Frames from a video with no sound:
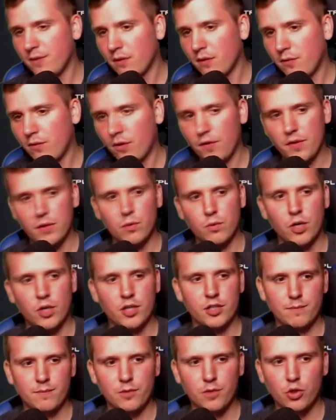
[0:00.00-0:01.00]
wir von The
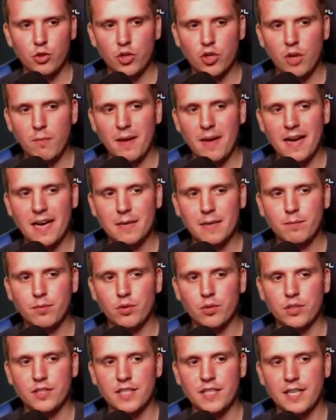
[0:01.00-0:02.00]
One,
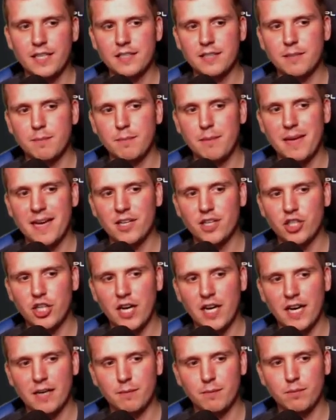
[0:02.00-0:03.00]
0,8% mehr
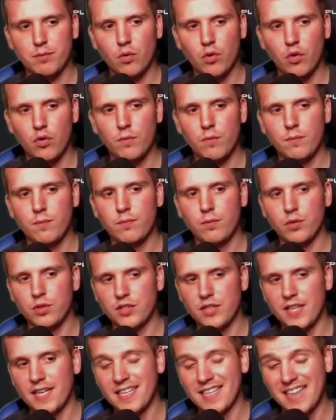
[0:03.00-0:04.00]
Schaden pro
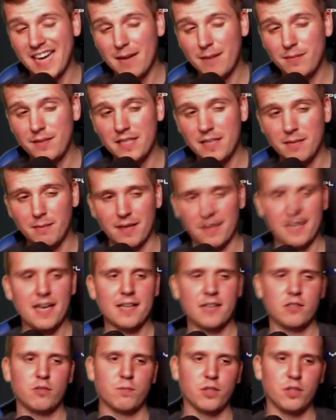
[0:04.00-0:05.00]
Prozent HP, den man
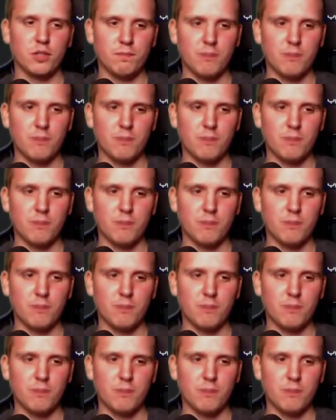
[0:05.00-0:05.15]
hat, sprich